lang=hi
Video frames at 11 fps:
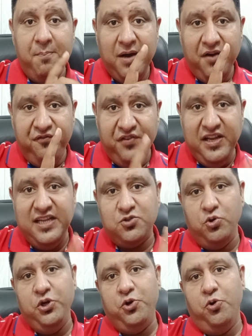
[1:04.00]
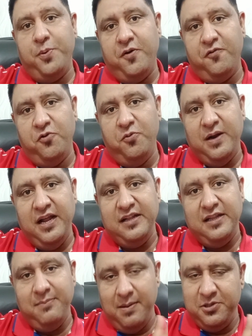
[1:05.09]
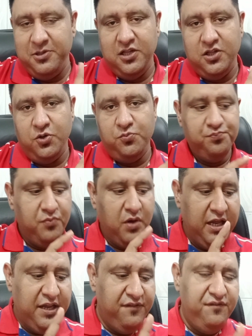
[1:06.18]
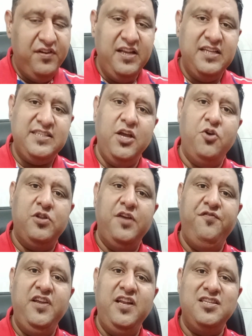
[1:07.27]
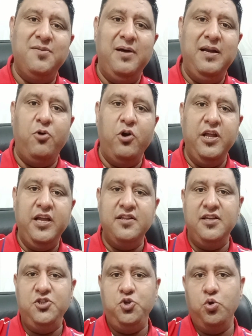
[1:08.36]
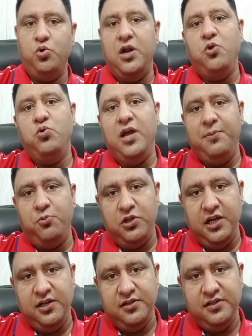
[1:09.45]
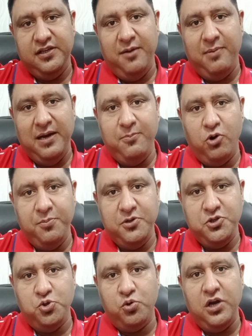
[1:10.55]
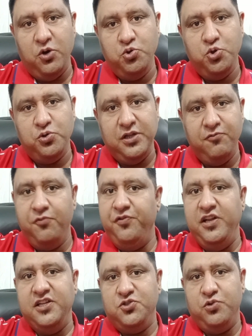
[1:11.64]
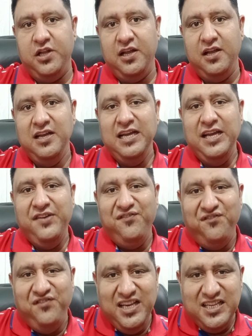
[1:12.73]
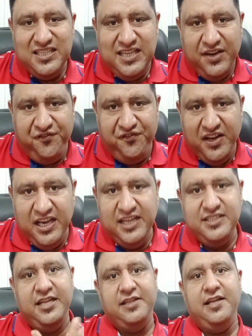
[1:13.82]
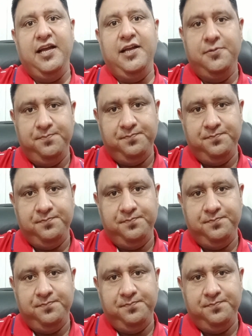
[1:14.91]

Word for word: मगर वीनस को ही क्यों पावरफुल माना जाता है मैं बताता हूँ वीनस क्या होता है वीनस हमारी बॉडी के अंदर शुक्राणु टाइप होता है कि हमारी बॉडी में शुक्राणु जो होते हैं वो वीनस होते हैं वीनस एक फीलिंग्स देता है